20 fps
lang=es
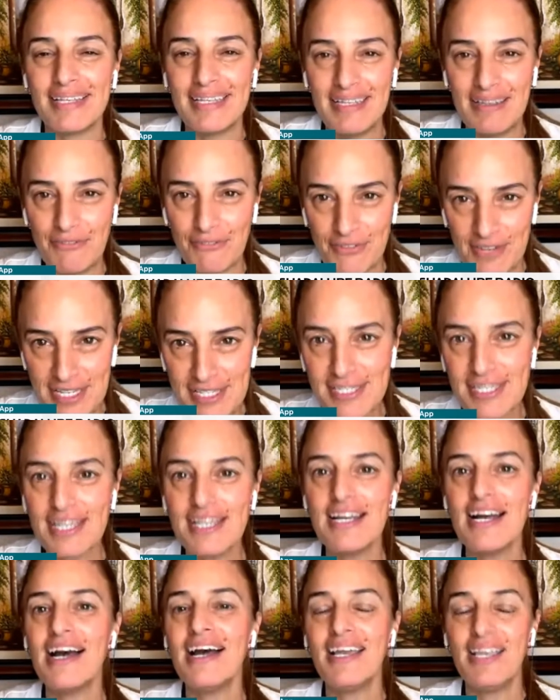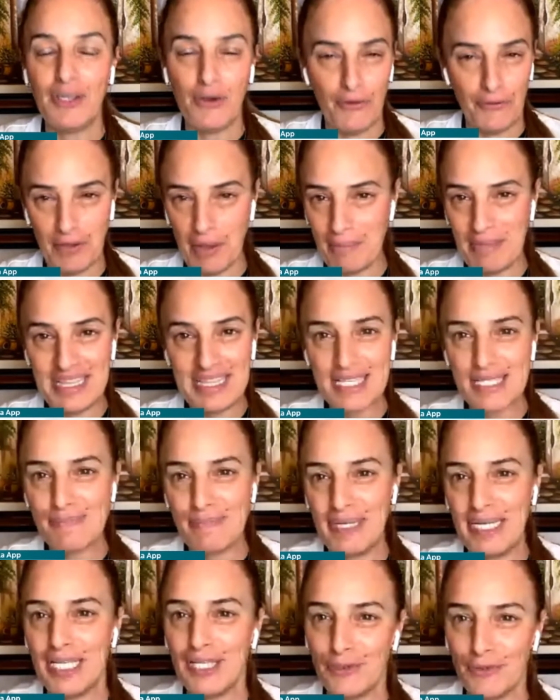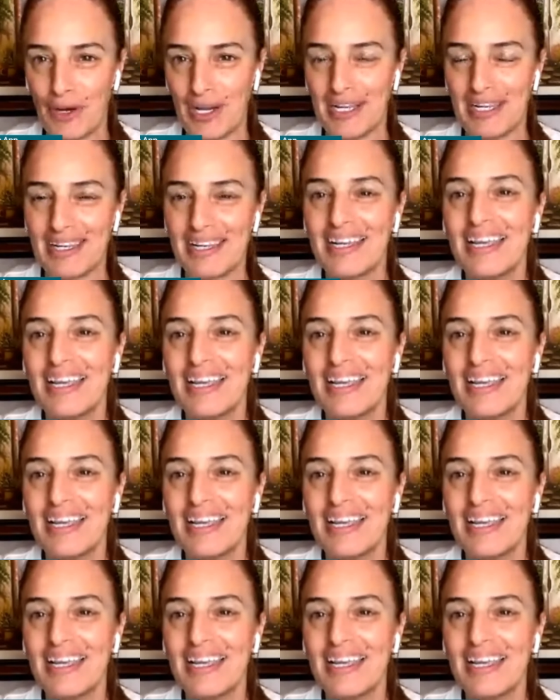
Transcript: y física y obviamente espiritual.